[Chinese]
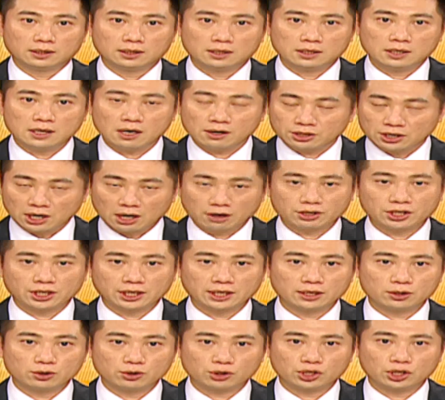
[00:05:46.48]
要小心
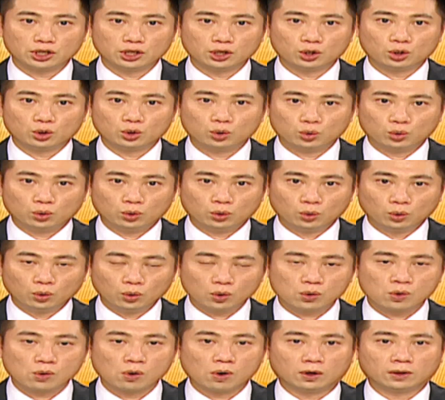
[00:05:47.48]
的就是
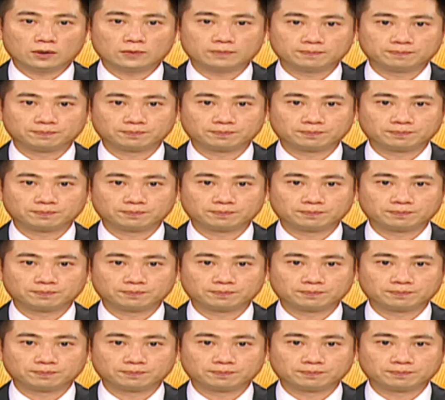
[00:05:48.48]
如果